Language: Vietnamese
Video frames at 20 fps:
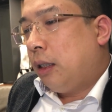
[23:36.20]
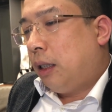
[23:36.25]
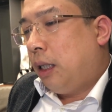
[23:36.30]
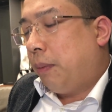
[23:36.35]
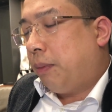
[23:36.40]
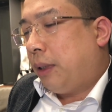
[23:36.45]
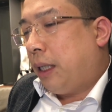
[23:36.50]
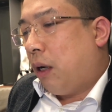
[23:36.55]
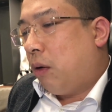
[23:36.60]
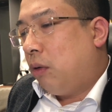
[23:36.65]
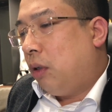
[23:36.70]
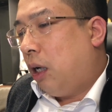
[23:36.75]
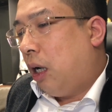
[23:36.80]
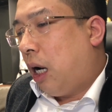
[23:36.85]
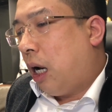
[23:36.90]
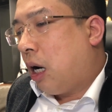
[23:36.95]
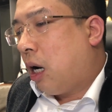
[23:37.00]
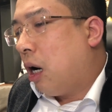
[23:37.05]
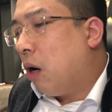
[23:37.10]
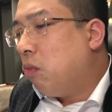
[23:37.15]
tiếp theo nữa
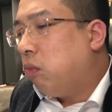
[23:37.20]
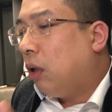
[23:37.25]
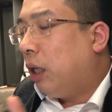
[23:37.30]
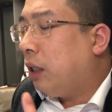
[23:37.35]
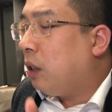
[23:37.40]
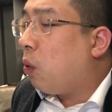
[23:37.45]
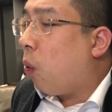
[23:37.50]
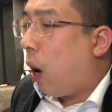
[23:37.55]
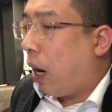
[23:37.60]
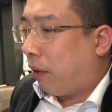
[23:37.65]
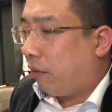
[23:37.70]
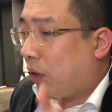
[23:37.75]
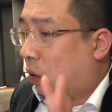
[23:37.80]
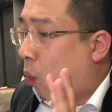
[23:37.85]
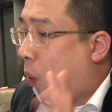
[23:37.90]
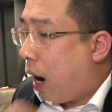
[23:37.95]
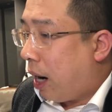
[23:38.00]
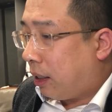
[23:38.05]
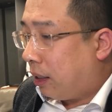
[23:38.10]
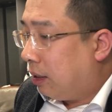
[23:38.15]
là không linh hoạt và
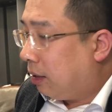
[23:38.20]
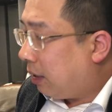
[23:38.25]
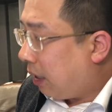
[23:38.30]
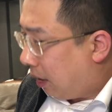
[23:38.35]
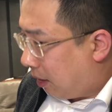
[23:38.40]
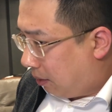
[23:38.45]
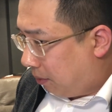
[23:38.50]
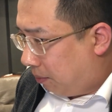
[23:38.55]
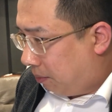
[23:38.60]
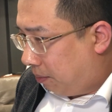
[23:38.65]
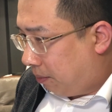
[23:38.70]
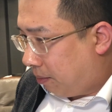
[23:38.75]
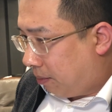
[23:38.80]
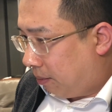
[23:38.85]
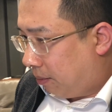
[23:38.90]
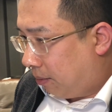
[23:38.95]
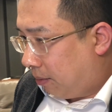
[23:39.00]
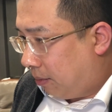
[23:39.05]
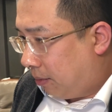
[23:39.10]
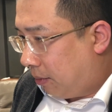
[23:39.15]
quá cứng nhắc
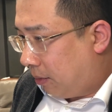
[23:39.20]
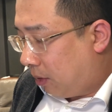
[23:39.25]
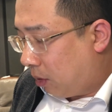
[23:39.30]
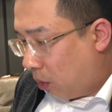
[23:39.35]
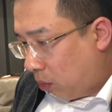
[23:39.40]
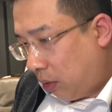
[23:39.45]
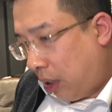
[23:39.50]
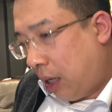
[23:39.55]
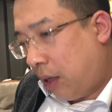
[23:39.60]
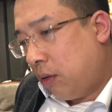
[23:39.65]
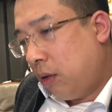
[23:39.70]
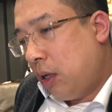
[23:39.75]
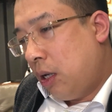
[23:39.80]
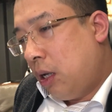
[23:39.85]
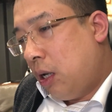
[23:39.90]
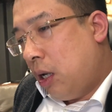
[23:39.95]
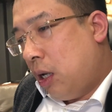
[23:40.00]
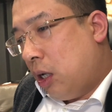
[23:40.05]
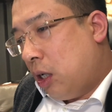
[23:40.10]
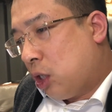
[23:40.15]
đúng nào
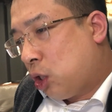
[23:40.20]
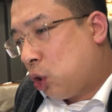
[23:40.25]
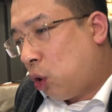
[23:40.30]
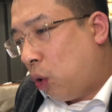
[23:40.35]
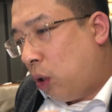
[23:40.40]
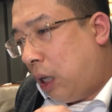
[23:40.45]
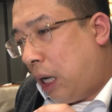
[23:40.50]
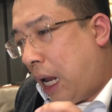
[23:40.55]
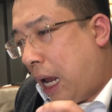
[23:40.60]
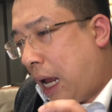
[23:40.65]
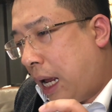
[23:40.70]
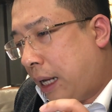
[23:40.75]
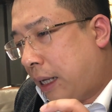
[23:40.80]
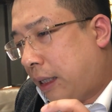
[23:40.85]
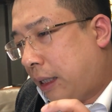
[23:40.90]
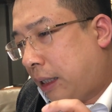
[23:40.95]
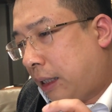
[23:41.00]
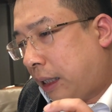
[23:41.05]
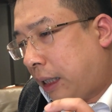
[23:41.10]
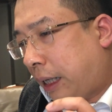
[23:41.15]
rồi là
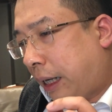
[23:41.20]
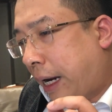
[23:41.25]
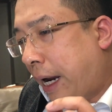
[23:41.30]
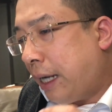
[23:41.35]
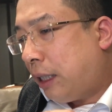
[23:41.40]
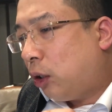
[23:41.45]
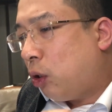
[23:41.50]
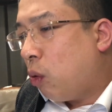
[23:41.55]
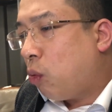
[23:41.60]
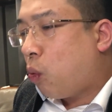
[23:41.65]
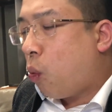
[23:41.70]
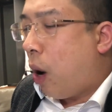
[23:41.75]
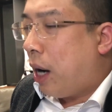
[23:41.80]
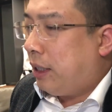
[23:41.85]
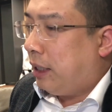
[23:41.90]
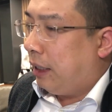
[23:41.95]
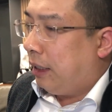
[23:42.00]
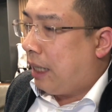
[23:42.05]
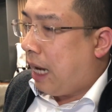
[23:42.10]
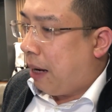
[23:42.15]
kết thúc quá
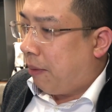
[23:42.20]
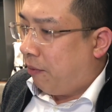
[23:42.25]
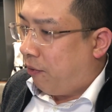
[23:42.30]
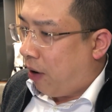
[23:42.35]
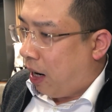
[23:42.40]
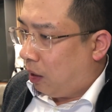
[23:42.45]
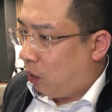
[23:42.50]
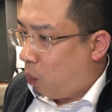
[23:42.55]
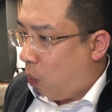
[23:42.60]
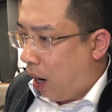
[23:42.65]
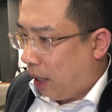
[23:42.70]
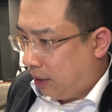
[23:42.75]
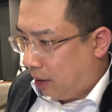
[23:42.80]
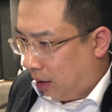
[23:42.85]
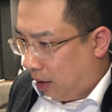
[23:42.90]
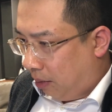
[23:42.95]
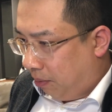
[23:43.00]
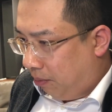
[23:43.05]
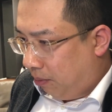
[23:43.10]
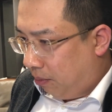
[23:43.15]
trình đàm phán quá
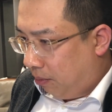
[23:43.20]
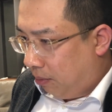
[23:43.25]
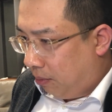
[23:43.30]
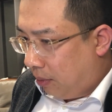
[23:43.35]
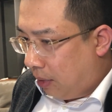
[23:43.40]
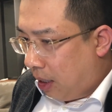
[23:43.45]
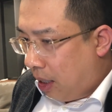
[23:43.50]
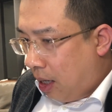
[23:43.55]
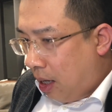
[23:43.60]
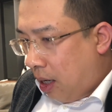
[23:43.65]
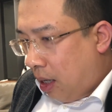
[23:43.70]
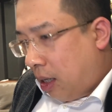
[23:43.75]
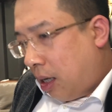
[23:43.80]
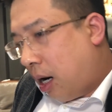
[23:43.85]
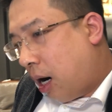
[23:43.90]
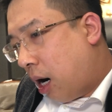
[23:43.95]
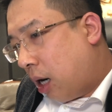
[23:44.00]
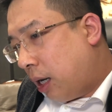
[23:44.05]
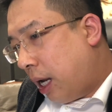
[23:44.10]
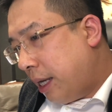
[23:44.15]
sớm
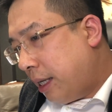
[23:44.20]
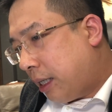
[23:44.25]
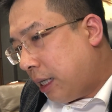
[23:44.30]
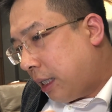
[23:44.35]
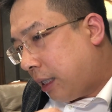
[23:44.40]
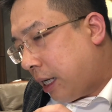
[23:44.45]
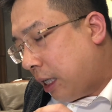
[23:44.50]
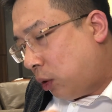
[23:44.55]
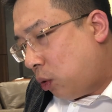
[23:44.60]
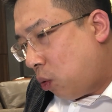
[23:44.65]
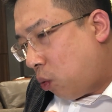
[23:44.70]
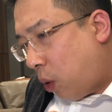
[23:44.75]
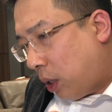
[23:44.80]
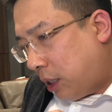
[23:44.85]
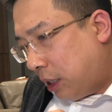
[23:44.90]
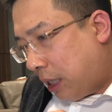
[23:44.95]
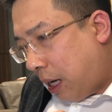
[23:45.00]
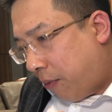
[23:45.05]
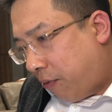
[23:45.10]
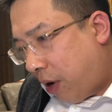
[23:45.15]
ở đây cái kết thúc quá
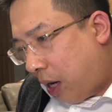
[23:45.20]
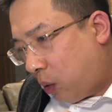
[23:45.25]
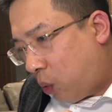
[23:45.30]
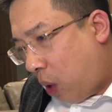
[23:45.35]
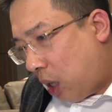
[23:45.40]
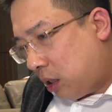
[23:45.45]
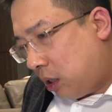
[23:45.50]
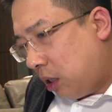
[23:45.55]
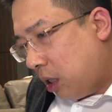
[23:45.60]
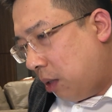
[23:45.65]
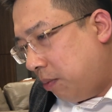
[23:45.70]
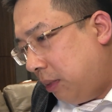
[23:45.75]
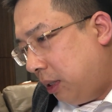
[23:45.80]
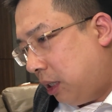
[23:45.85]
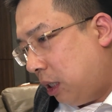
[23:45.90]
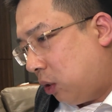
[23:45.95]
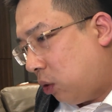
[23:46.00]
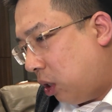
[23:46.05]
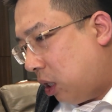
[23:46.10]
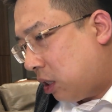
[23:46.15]
trình đàm phán quá sớm ấy,
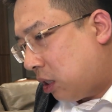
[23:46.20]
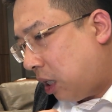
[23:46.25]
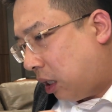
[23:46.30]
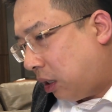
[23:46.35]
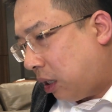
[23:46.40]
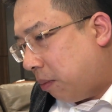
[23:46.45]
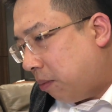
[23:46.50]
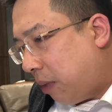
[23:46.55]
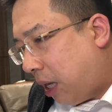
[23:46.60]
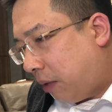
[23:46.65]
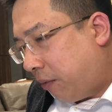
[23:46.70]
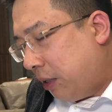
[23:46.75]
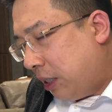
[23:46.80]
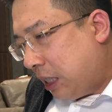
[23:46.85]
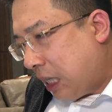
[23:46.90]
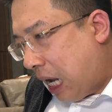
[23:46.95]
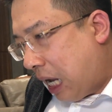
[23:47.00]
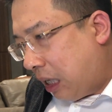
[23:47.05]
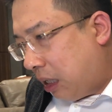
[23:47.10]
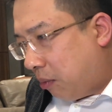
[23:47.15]
thì tôi đã rất tâm đắc với
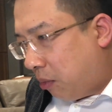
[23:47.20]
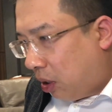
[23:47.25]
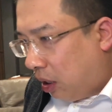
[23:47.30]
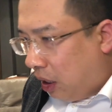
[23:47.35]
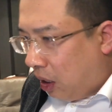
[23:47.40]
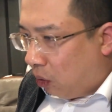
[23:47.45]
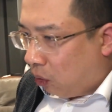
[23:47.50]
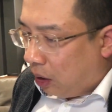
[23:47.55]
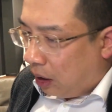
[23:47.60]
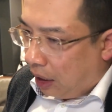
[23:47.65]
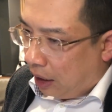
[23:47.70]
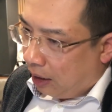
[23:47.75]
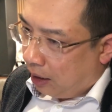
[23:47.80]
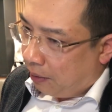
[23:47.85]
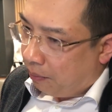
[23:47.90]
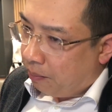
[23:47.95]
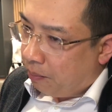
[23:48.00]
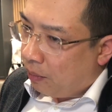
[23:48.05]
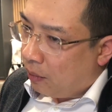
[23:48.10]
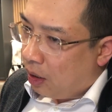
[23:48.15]
trang ở một điều thế này
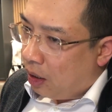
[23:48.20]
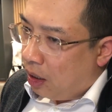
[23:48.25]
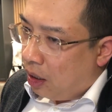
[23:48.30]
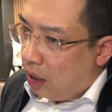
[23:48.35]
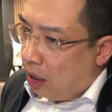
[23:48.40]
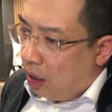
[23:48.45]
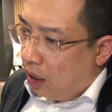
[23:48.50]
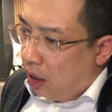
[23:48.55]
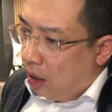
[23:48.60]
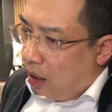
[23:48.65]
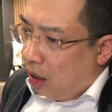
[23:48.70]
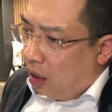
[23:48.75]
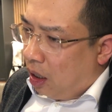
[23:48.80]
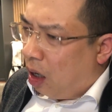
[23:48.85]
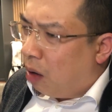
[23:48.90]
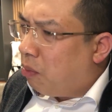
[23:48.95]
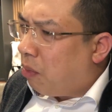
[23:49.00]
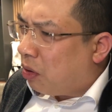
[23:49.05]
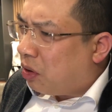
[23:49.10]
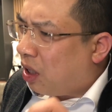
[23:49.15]
này
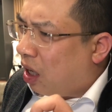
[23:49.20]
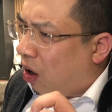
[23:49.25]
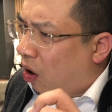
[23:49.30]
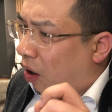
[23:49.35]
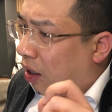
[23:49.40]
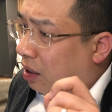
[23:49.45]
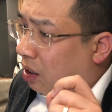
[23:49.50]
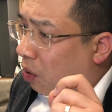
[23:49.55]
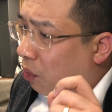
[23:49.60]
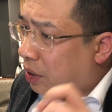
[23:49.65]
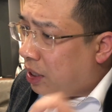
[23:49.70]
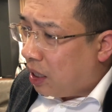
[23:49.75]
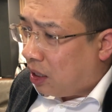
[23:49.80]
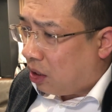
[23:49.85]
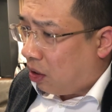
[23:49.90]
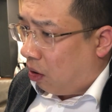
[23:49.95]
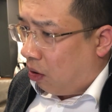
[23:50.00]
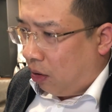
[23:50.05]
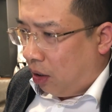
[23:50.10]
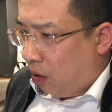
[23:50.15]
không bao giờ hỏi câu
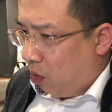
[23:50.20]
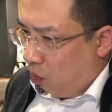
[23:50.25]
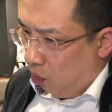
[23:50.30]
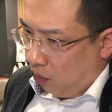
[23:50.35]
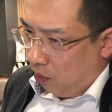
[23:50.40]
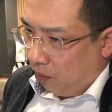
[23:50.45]
yes or no